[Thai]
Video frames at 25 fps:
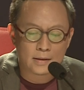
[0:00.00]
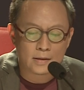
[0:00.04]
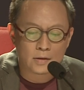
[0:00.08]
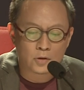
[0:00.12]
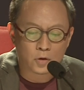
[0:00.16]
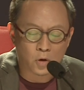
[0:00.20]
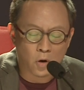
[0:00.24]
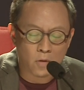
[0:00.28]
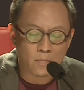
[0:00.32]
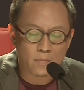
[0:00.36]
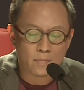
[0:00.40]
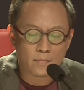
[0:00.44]

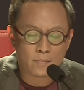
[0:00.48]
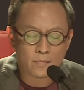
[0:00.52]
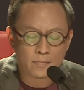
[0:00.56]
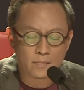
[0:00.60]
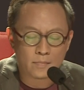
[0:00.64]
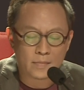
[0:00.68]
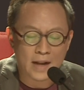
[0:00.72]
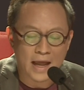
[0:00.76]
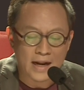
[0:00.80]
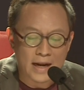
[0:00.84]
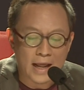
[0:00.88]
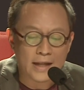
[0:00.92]
ชม
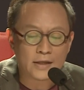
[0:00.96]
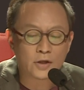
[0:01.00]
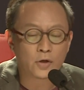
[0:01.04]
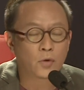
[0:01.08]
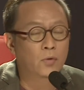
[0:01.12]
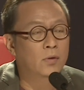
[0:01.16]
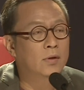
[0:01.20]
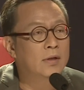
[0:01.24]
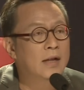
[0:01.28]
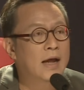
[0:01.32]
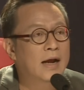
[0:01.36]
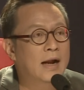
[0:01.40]
หลาย ๆจุ
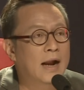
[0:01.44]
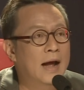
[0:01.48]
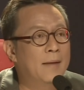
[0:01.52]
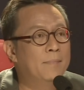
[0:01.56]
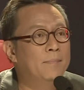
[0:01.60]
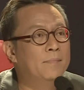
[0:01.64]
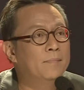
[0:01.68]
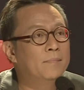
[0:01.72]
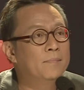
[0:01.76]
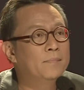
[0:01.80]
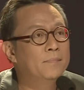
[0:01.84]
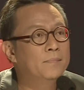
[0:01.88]
ดนะครับ
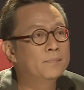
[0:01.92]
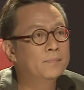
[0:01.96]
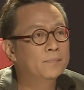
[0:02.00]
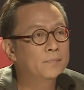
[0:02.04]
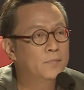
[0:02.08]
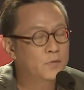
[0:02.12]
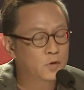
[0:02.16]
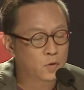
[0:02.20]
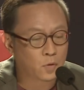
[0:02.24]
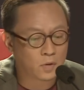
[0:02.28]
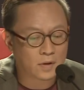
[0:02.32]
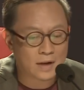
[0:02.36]

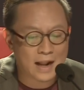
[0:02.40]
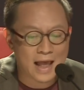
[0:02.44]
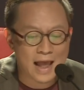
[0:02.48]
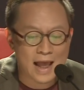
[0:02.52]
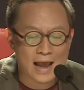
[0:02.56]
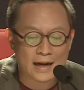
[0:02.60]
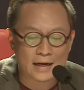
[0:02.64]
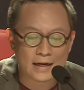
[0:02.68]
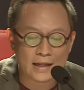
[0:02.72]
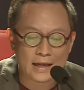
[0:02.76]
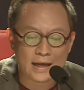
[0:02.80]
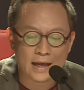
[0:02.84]
จุดแร
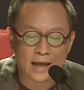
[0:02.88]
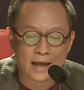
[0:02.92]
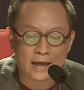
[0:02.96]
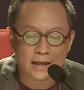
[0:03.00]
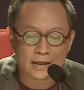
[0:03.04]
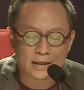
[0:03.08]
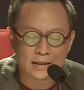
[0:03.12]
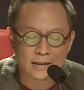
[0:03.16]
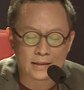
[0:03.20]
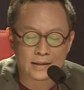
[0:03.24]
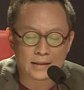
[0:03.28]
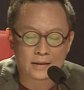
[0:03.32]
กเนี่ย
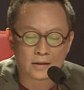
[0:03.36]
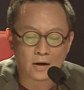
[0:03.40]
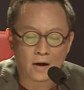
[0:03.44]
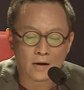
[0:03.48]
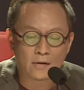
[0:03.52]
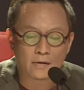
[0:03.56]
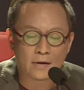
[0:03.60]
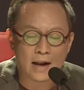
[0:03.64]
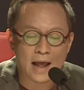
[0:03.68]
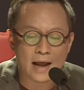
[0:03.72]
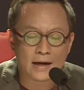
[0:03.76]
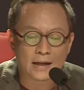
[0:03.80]
คือท่อ
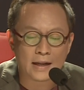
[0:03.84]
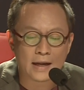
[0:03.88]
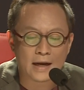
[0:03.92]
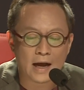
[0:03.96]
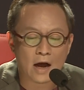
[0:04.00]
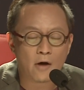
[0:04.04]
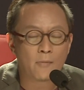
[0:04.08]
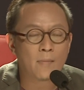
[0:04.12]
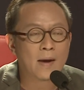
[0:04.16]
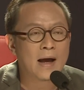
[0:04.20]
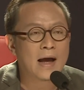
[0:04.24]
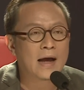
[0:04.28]
นแรกที่
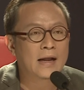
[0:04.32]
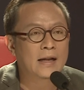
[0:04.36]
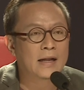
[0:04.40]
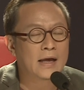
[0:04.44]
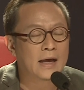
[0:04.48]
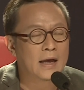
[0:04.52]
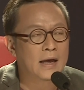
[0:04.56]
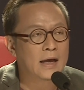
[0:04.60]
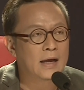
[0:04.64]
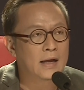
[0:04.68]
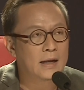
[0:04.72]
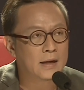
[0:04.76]
เข้ามา
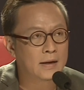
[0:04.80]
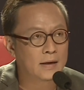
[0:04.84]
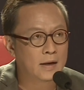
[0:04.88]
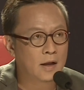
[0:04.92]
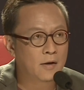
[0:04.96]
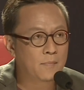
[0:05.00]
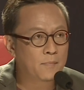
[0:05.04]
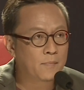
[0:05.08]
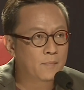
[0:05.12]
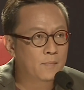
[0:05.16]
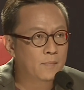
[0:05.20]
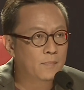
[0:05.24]
เนี่ย
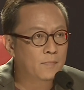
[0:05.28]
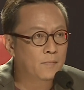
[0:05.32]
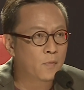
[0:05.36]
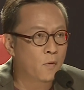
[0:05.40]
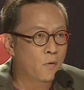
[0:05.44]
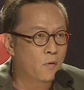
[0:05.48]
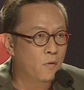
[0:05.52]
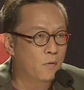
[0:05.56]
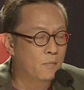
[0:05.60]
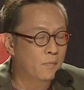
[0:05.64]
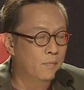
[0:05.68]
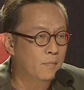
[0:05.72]
แล้ว
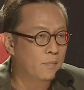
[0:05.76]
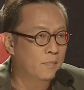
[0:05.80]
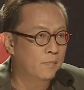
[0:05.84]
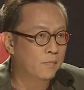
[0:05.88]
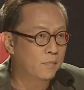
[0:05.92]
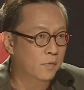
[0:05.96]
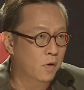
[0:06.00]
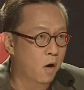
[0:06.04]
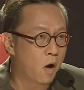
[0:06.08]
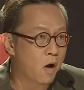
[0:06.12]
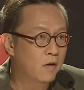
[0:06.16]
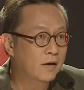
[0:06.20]
ภูมิ
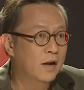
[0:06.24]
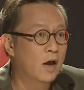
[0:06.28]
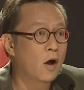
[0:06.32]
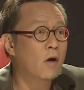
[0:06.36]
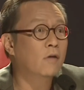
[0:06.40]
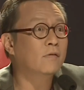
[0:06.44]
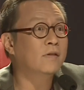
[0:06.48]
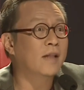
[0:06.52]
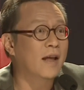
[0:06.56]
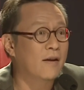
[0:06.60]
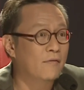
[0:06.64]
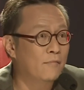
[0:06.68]
ร้องในอ
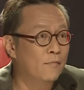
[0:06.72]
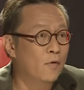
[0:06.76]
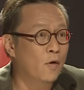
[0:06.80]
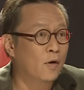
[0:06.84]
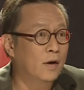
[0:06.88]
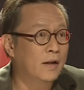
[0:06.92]
อกเตฟบน